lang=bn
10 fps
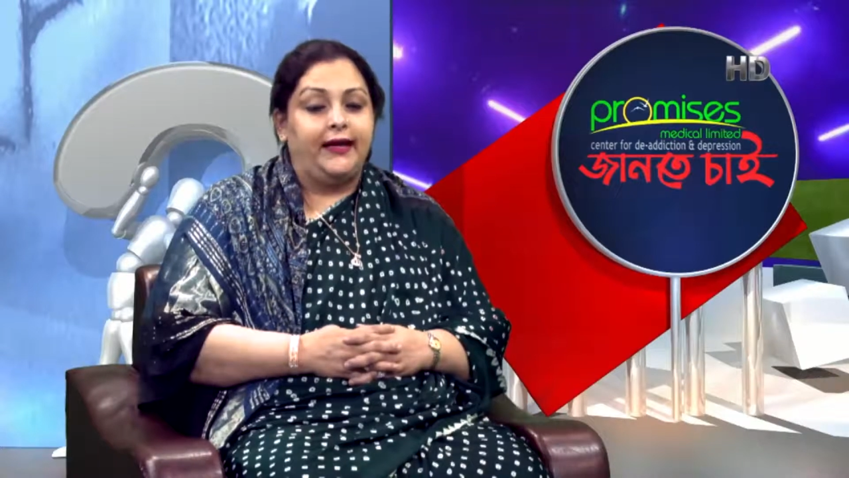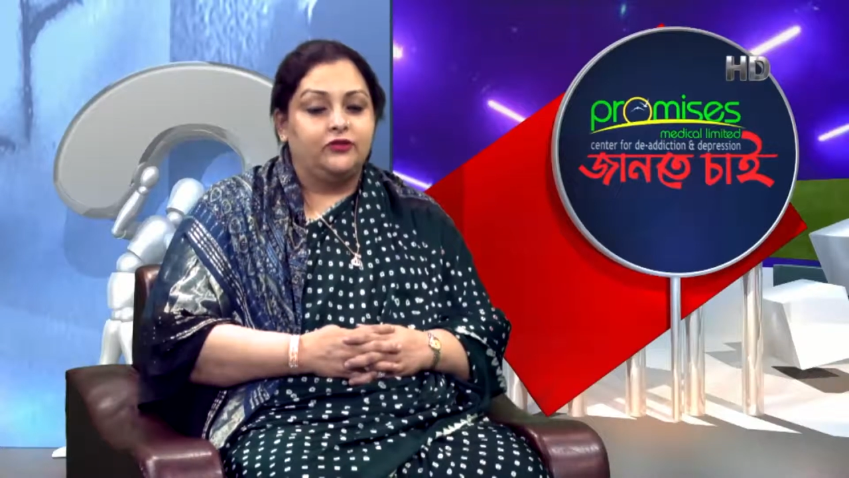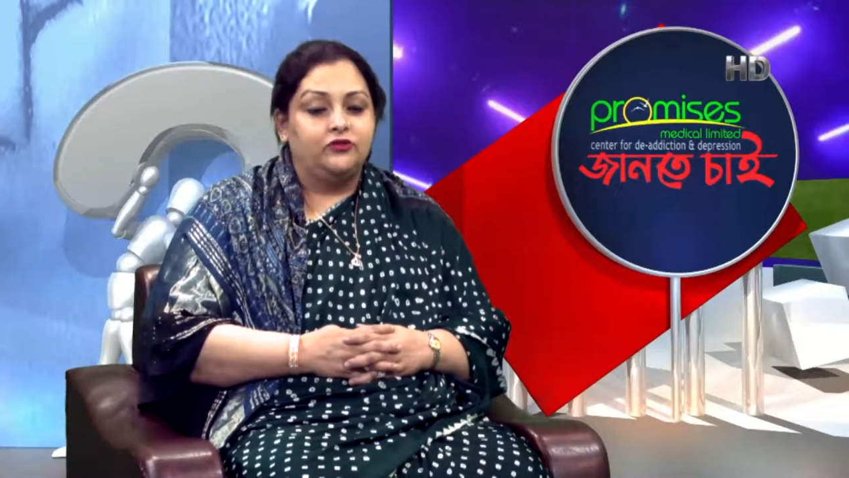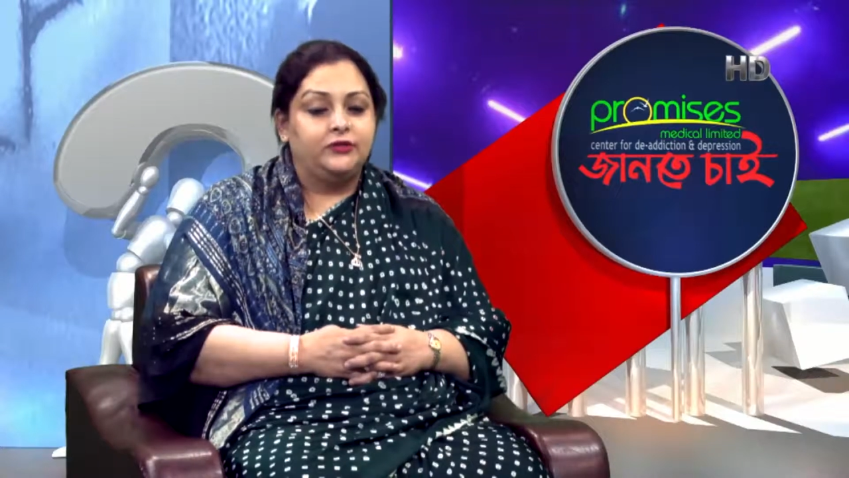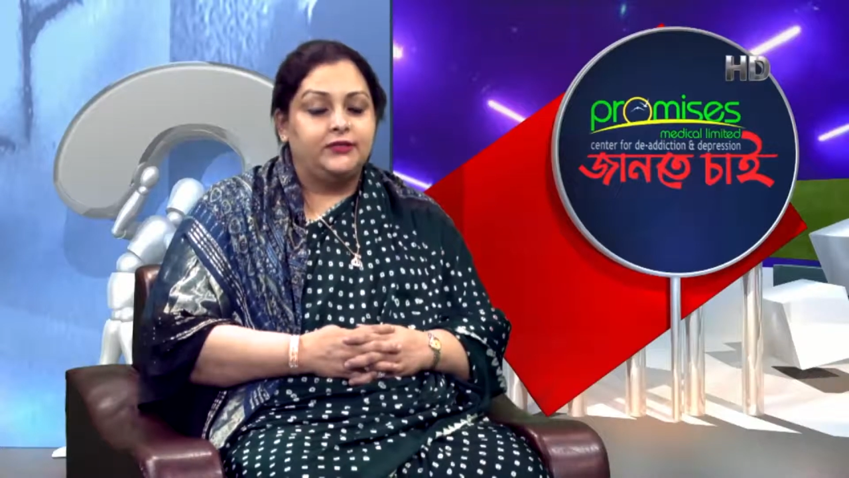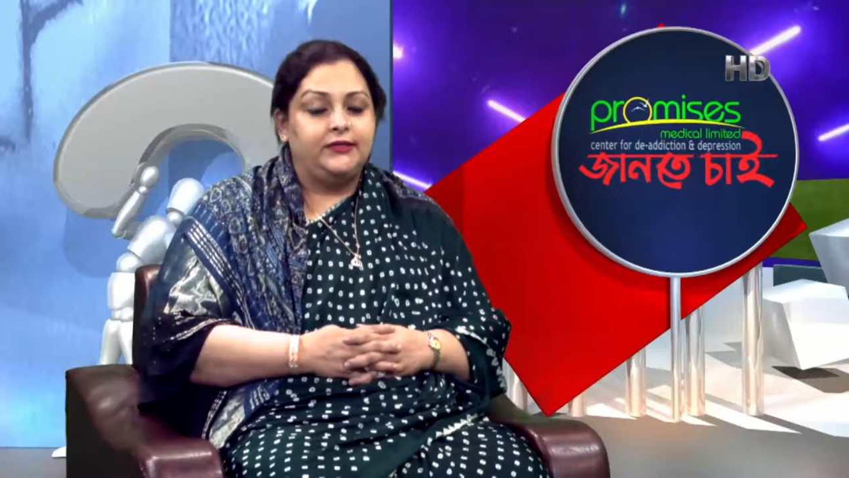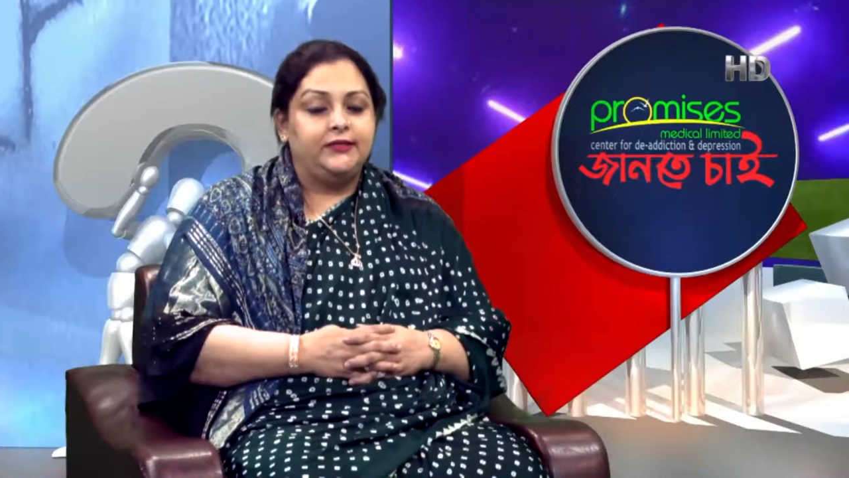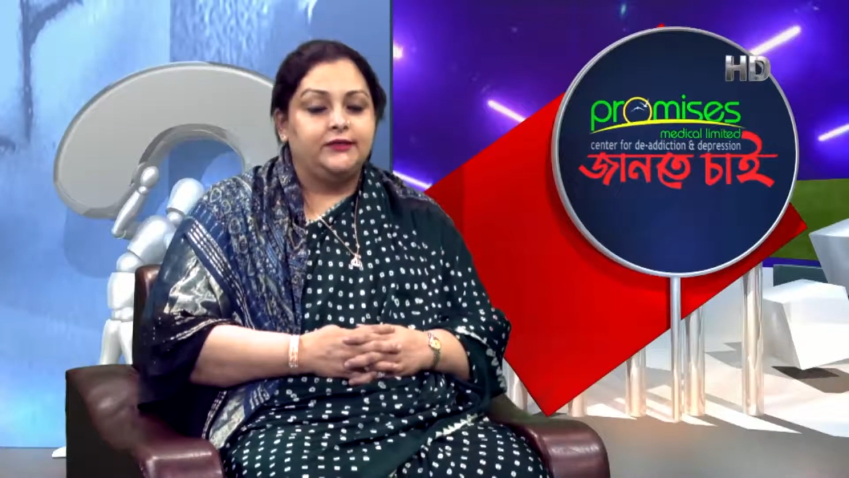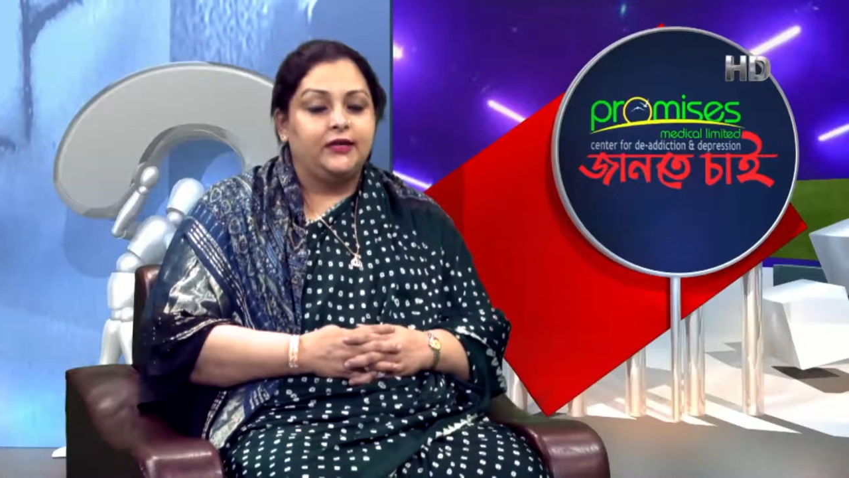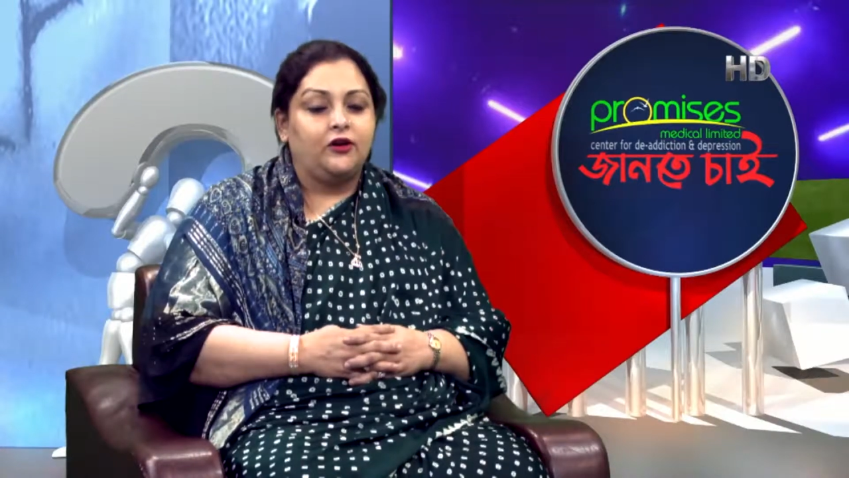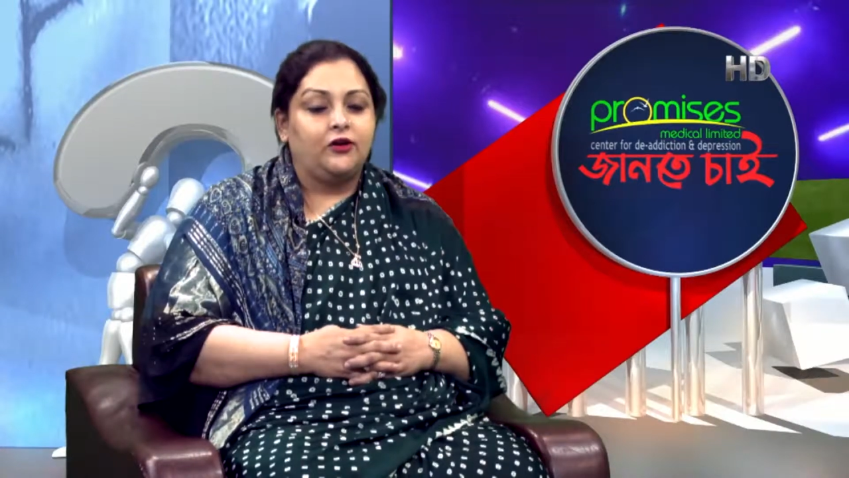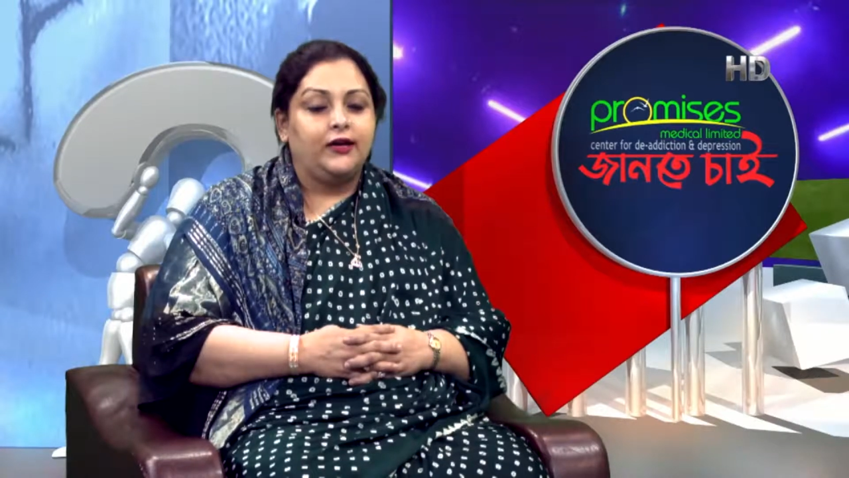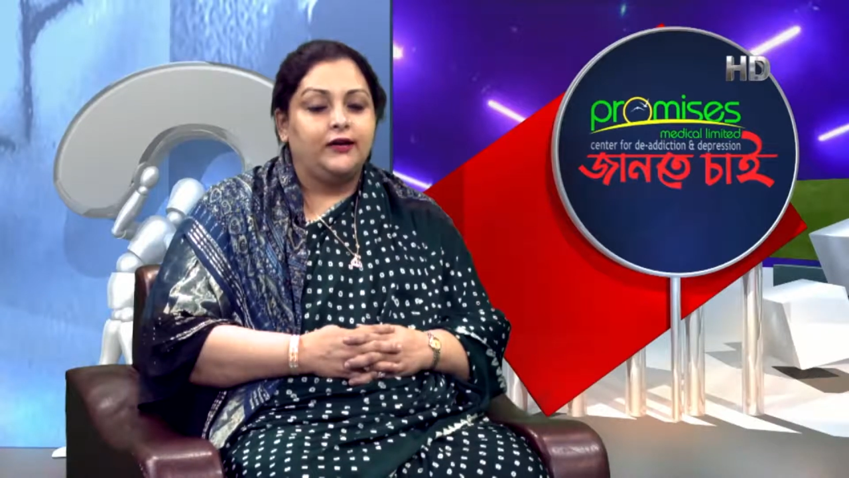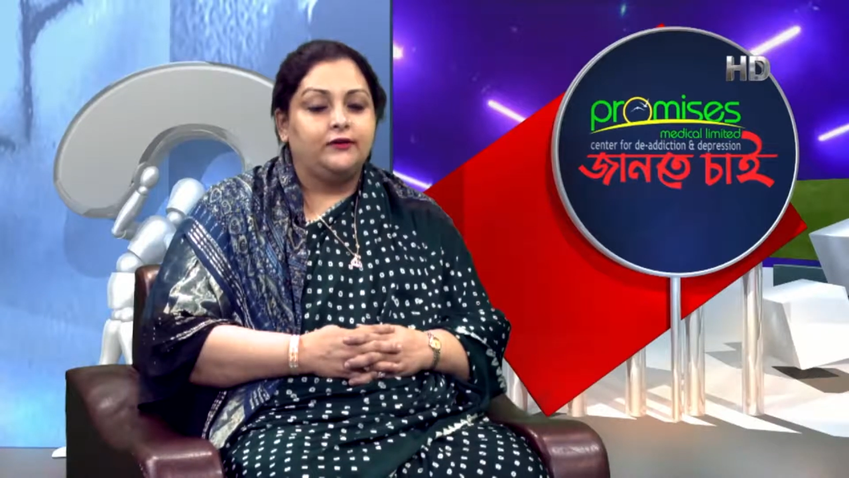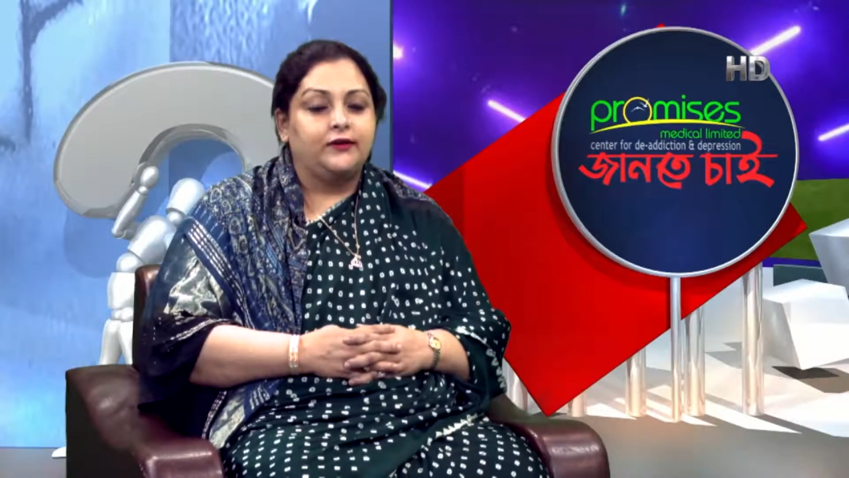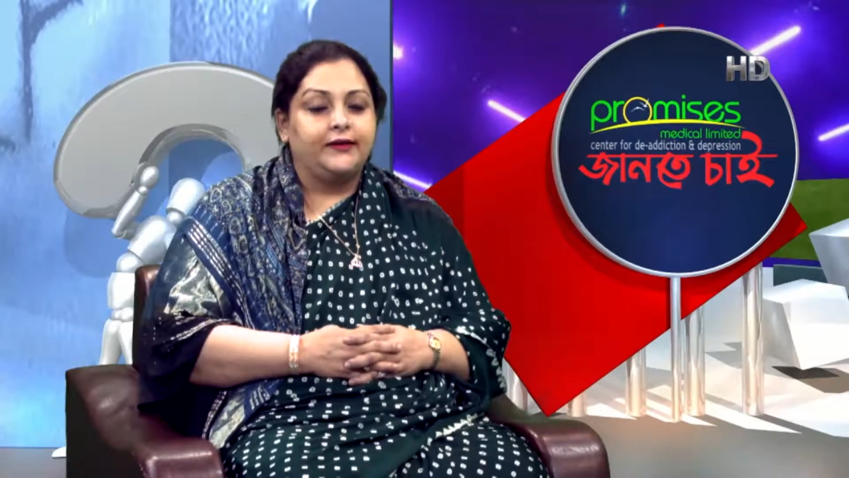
এত চিন্তা করার